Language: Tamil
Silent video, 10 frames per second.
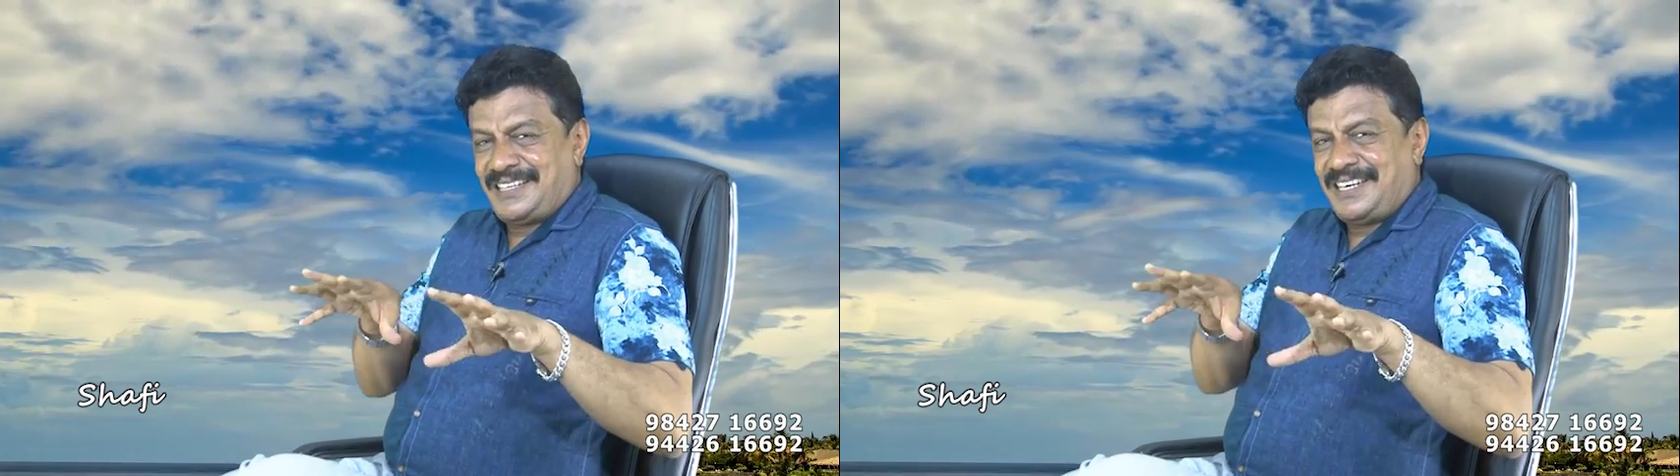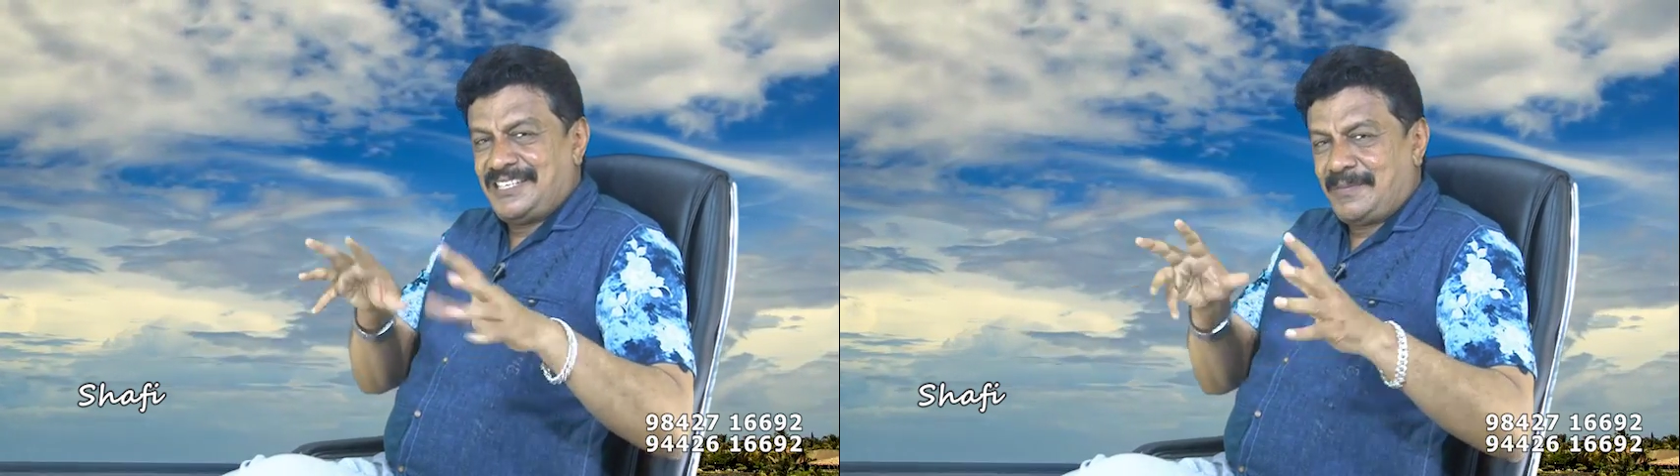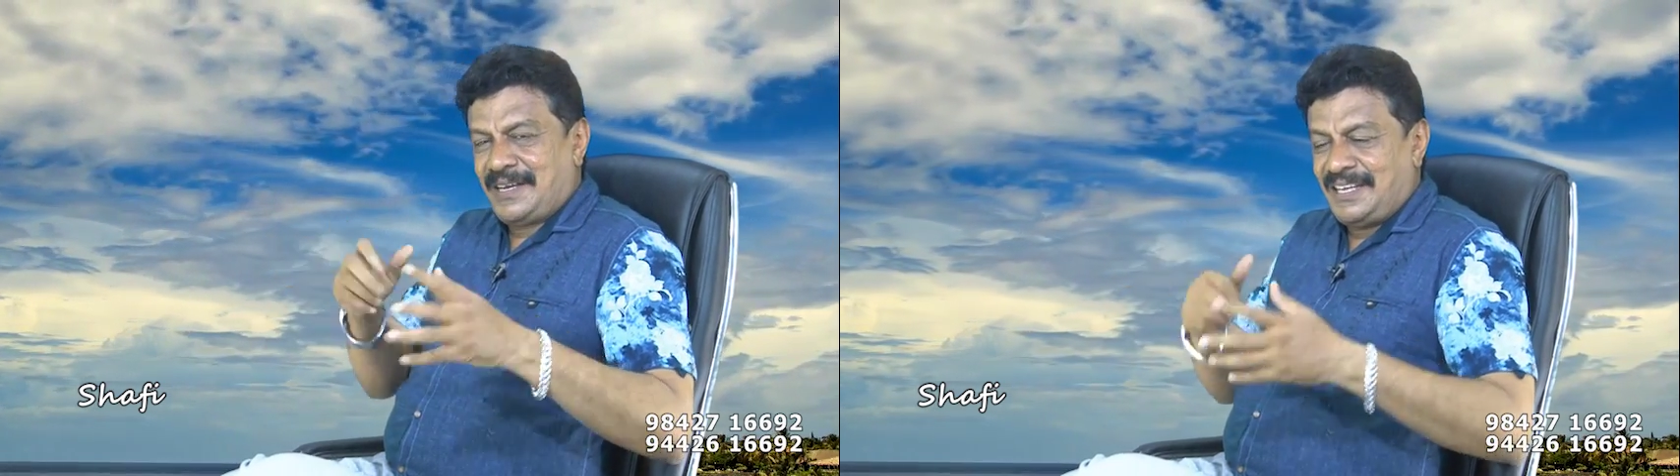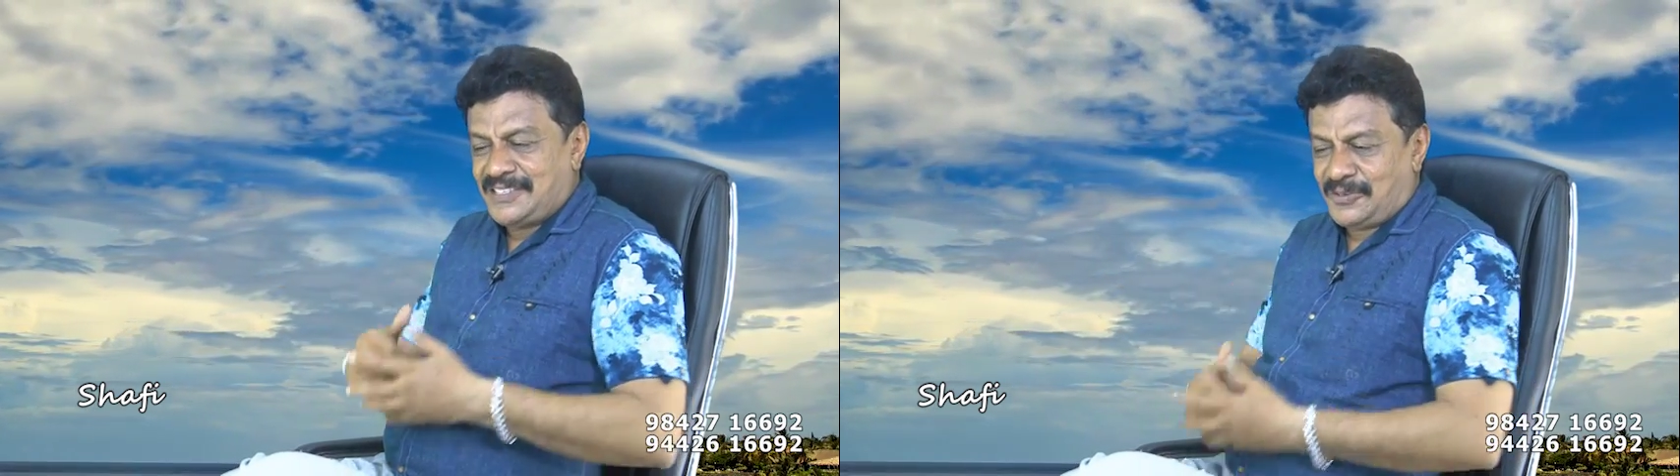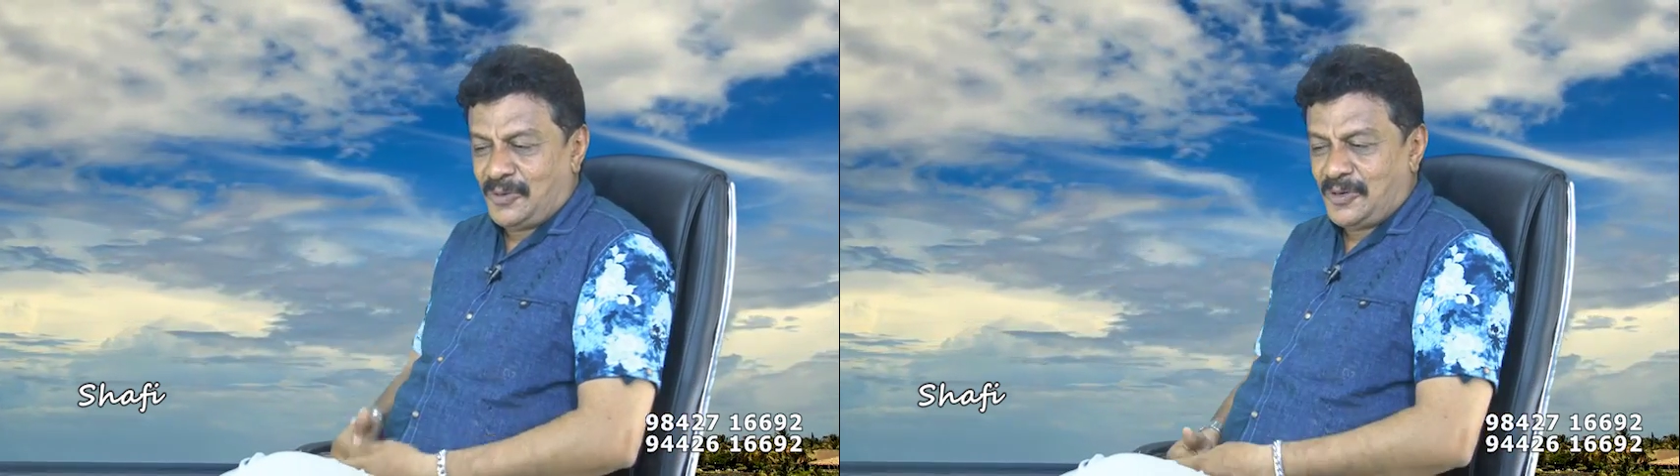தெரிஞ்ச மாதிரி
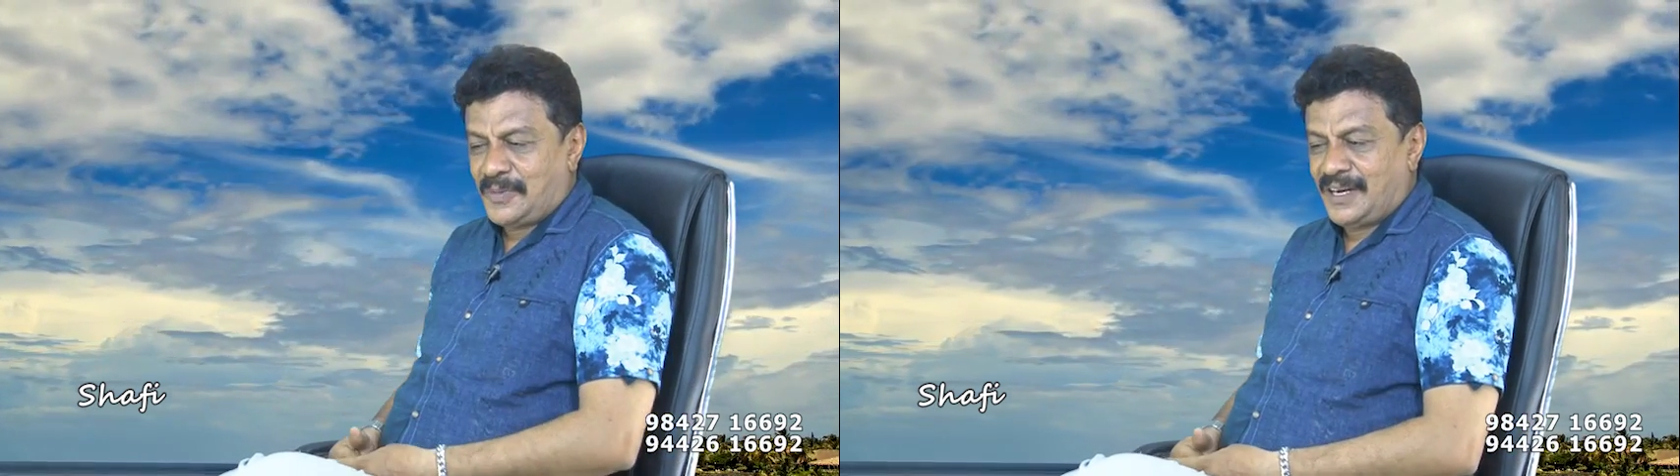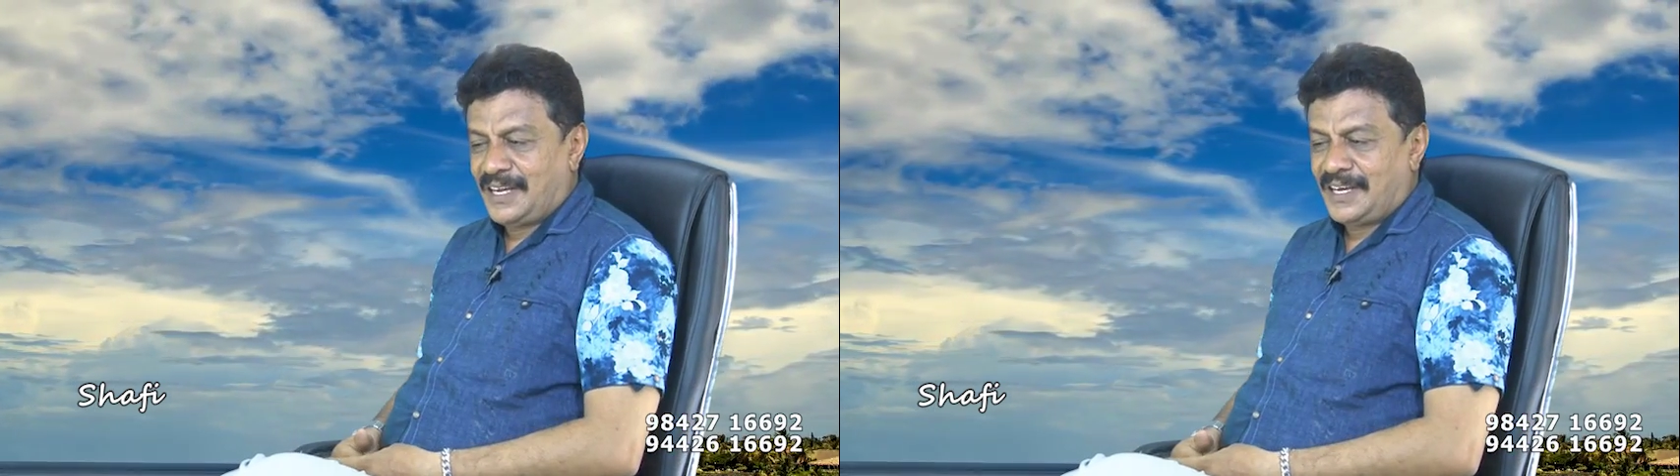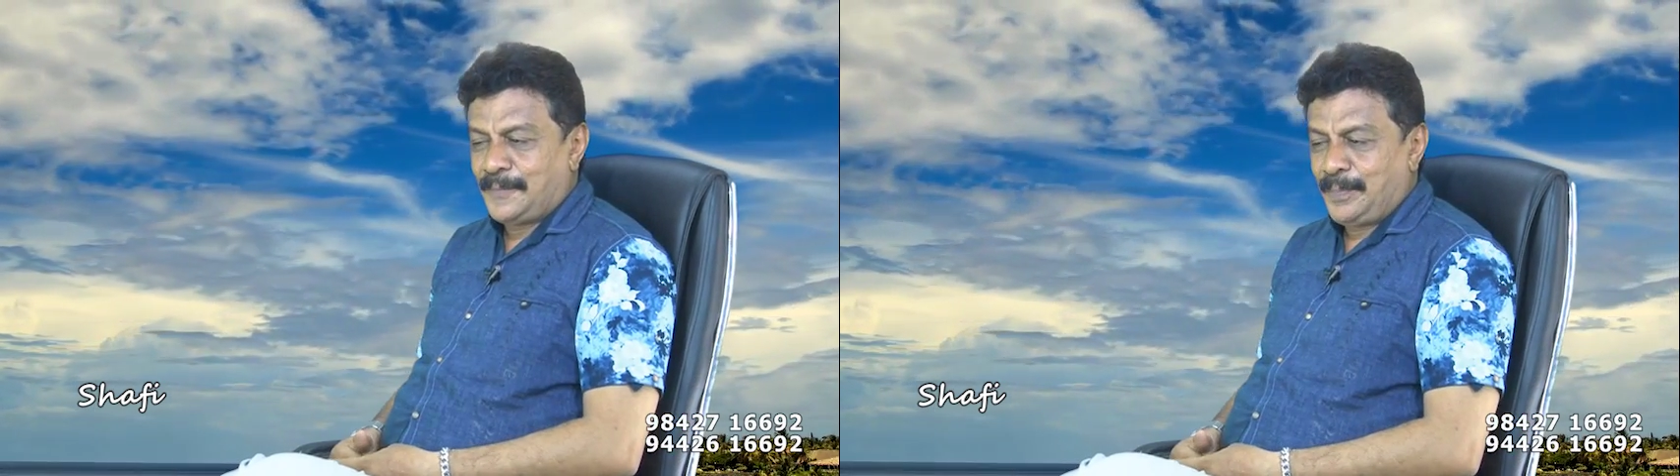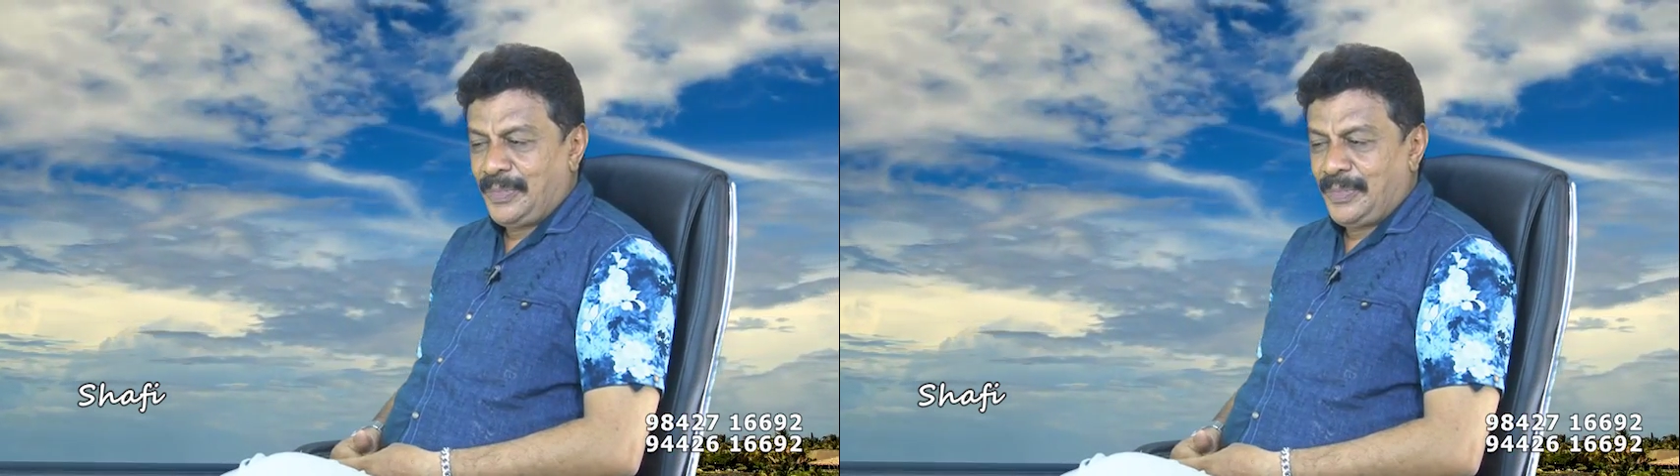சொல்லணும் அப்படின்னா